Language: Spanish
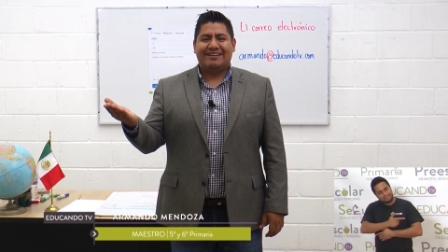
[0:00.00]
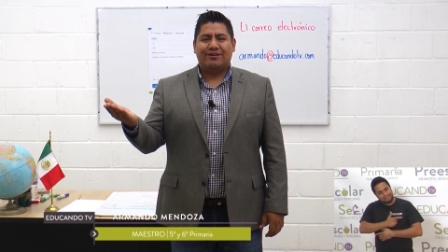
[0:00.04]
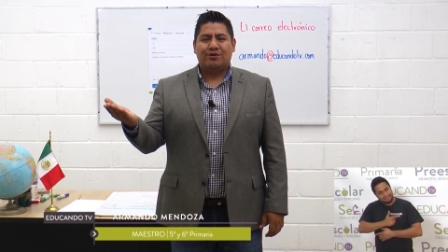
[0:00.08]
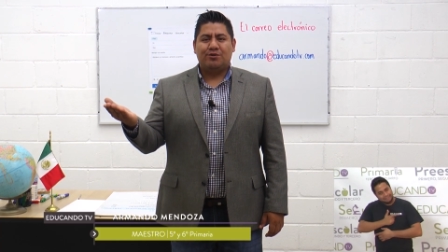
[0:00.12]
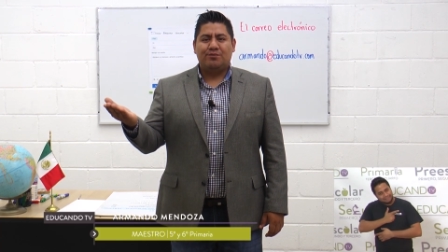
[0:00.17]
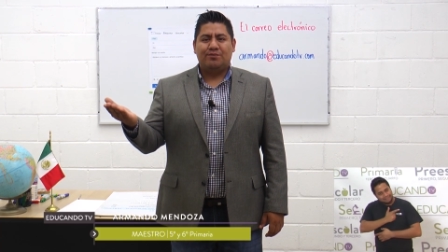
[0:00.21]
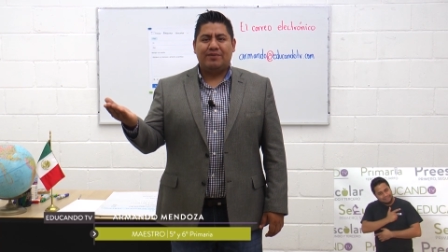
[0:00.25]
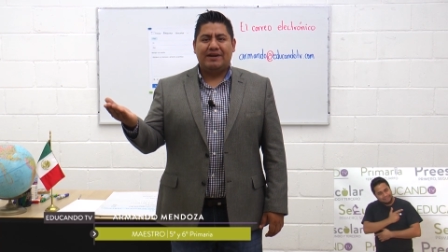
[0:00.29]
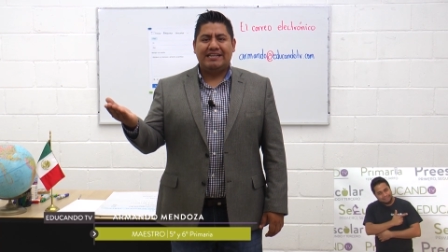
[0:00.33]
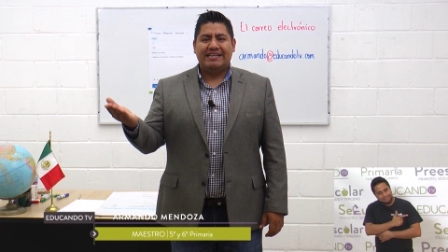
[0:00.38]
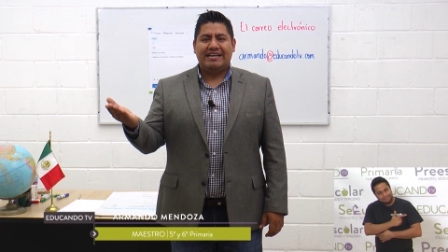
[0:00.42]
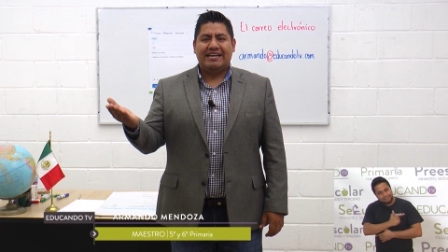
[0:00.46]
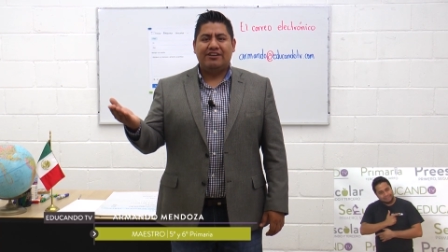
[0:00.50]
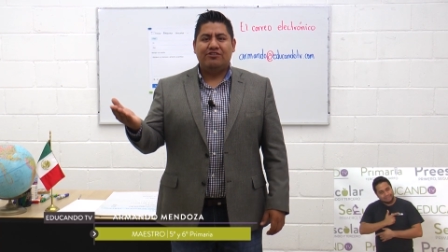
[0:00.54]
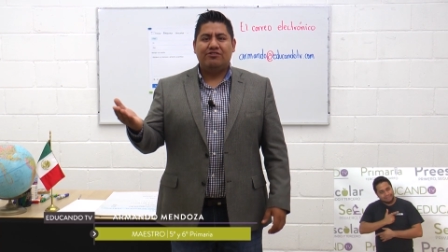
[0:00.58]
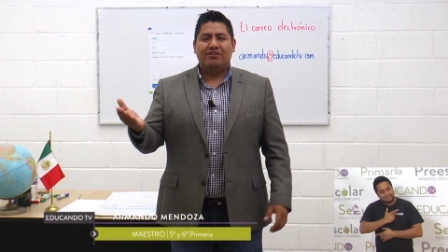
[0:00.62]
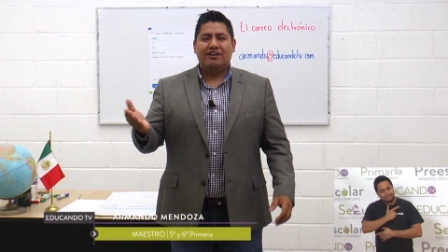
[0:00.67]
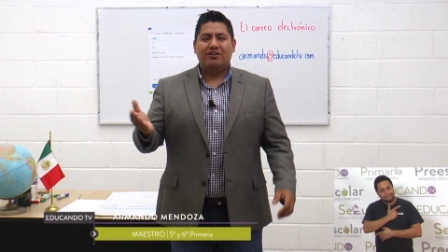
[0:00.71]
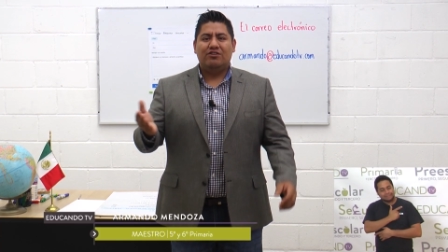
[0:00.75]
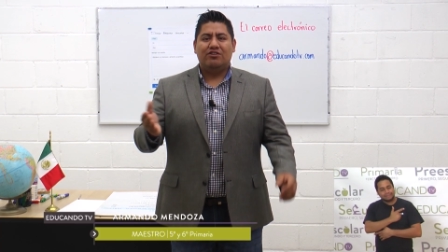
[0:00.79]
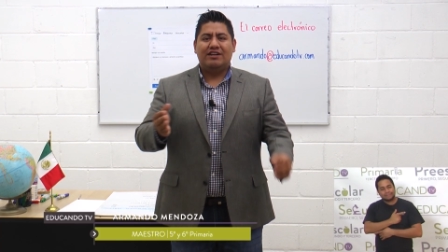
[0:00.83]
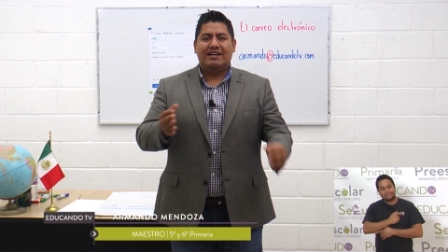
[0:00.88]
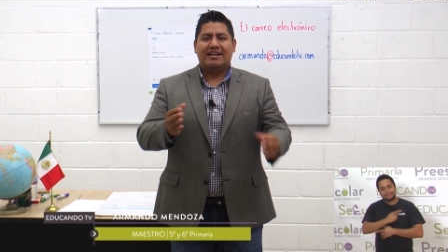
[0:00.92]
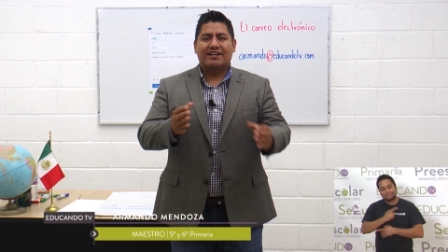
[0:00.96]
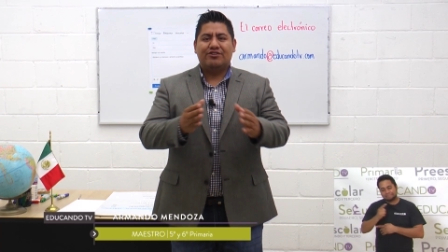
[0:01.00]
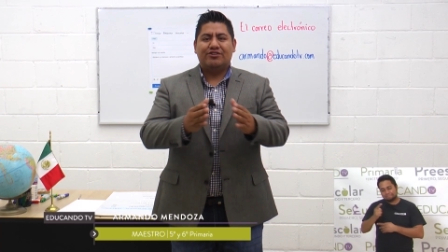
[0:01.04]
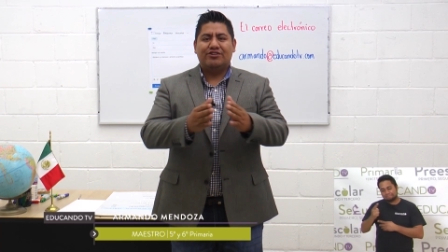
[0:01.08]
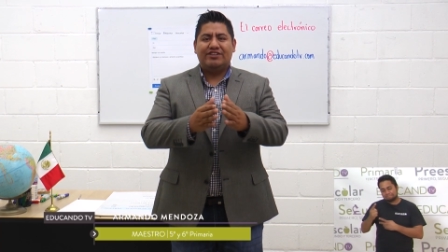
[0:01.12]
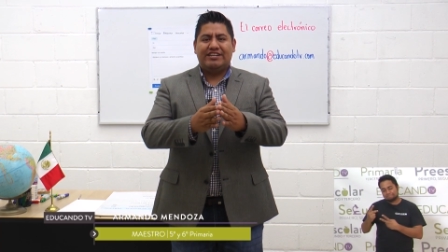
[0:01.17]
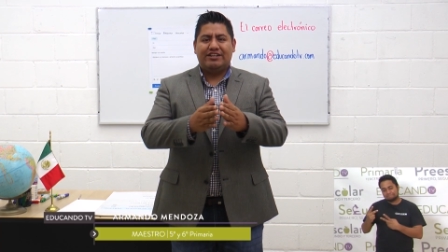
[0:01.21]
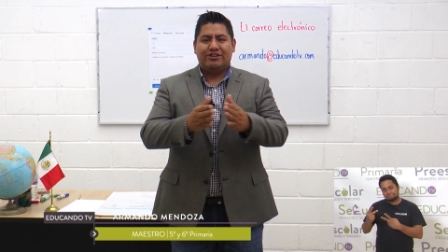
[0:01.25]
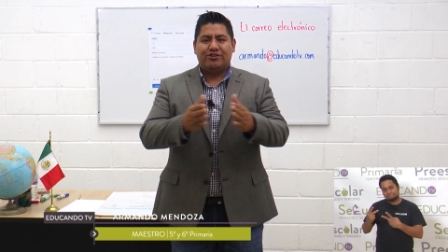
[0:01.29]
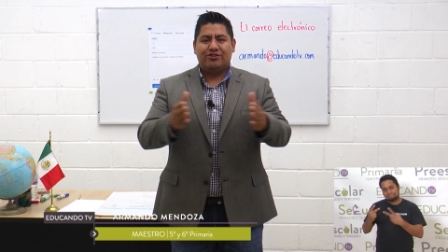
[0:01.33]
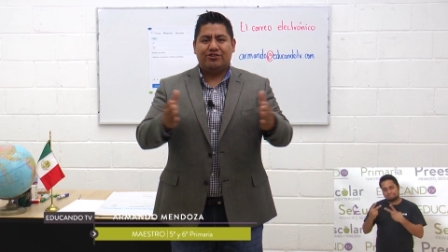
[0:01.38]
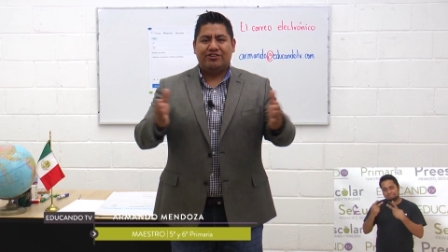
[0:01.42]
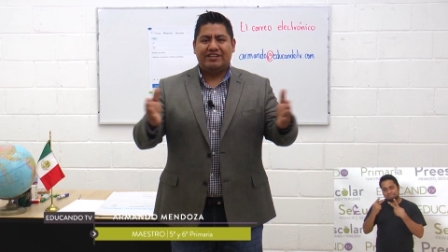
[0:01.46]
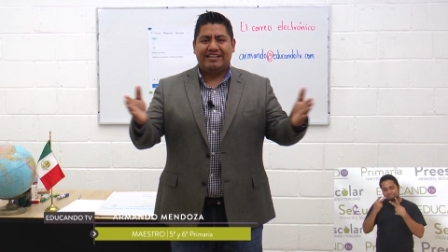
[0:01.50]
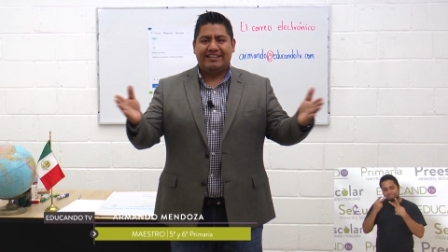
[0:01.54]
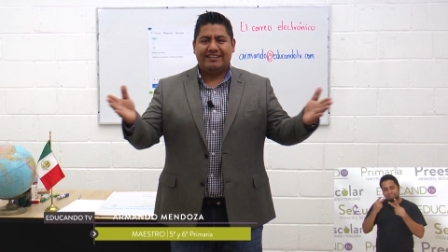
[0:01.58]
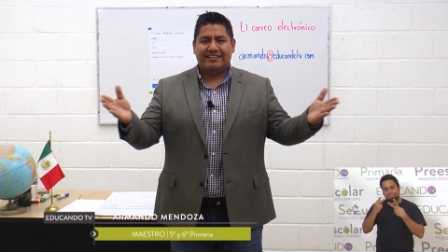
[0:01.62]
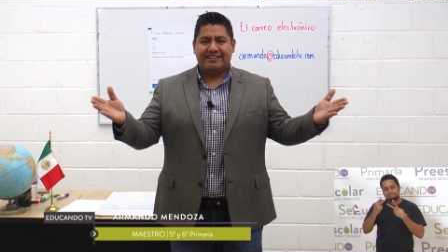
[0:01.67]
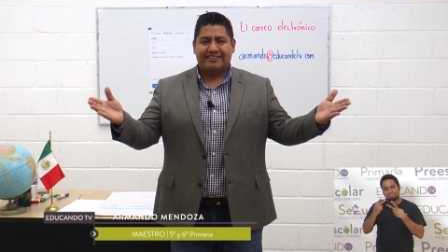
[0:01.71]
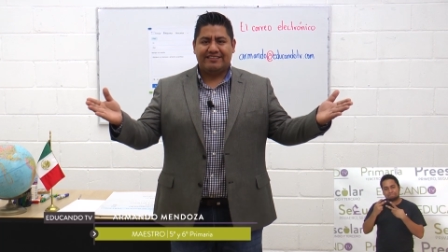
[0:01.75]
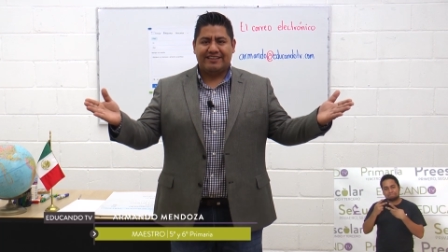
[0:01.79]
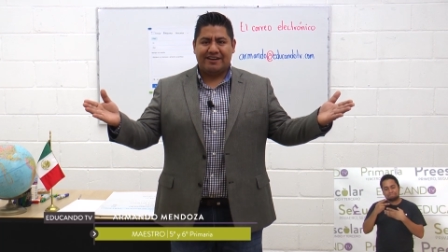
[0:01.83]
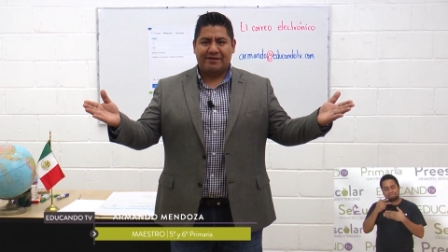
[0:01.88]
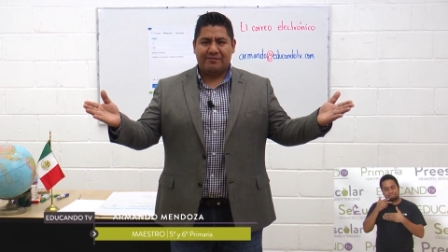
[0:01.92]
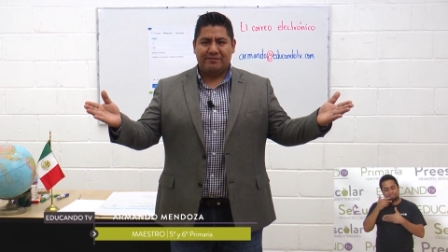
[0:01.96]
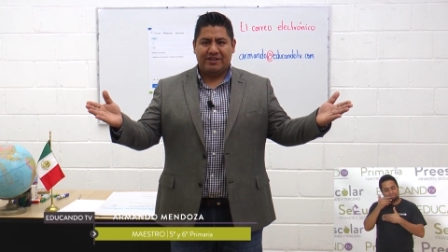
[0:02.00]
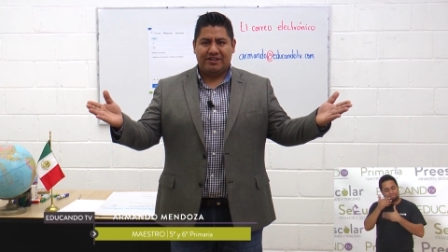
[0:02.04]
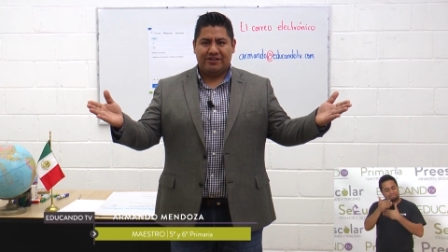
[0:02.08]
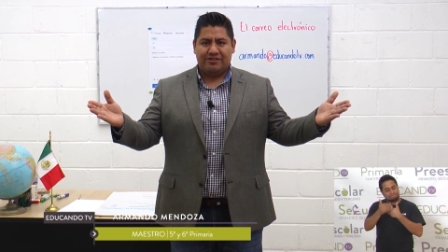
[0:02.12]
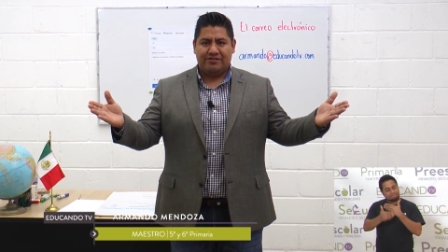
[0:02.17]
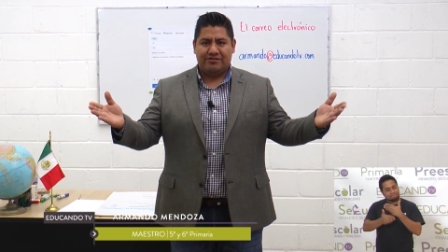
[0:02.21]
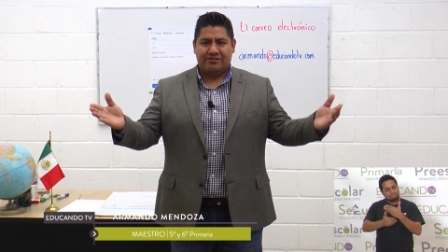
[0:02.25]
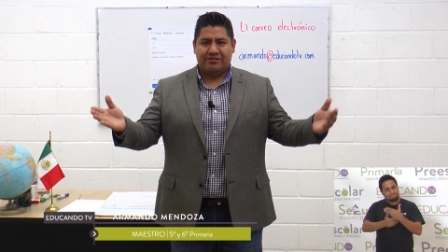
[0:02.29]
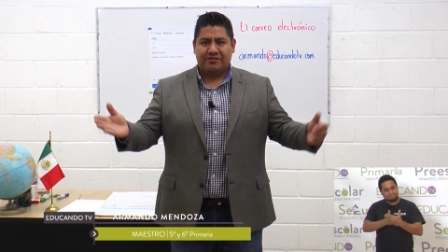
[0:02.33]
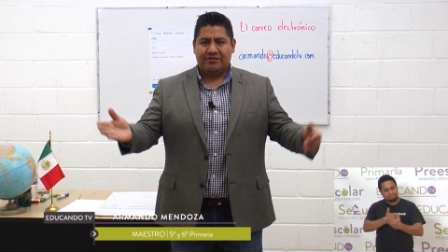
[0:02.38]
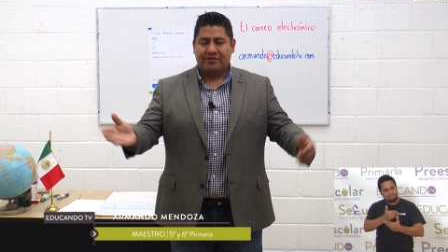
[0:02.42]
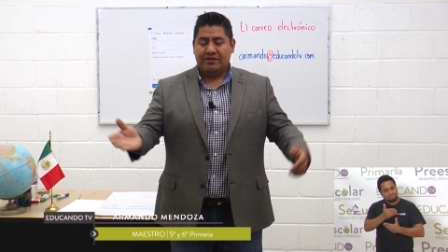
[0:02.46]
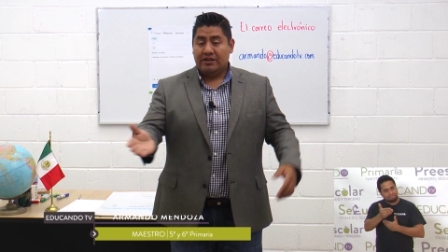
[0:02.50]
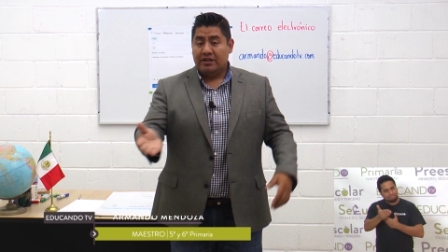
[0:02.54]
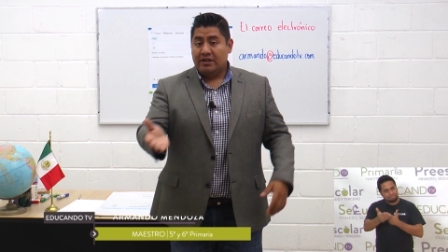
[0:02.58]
acompañando a lo largo de toda esta transmisión.